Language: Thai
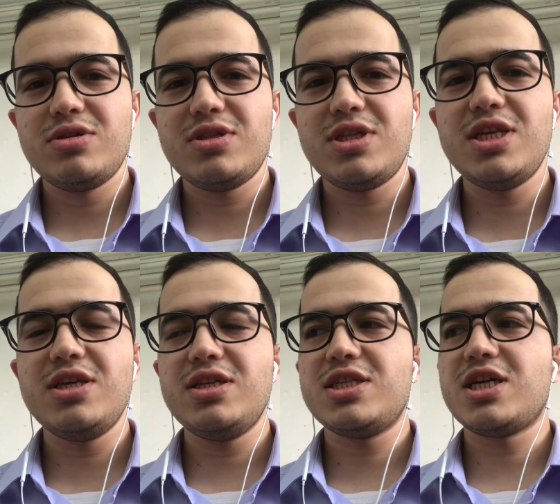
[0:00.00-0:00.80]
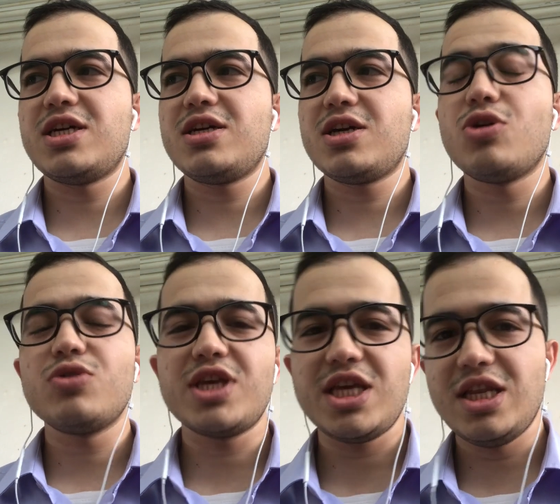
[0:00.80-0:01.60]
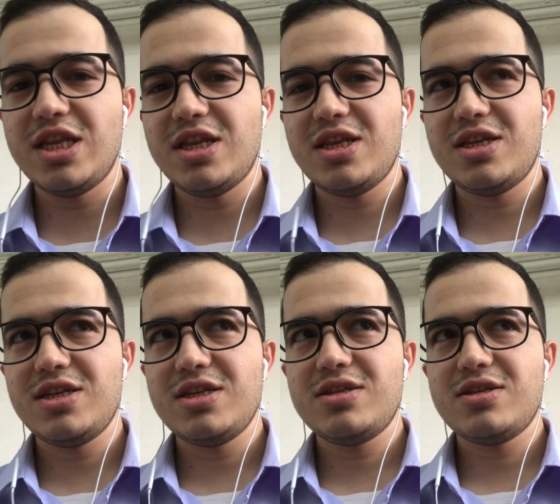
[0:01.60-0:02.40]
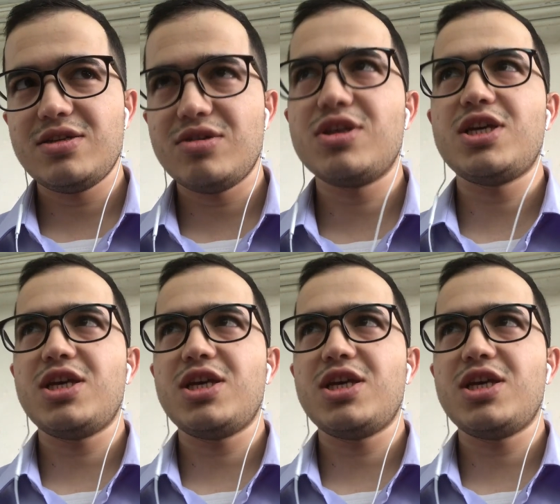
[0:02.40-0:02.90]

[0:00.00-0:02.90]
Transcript: ที่จะเขากินโอเค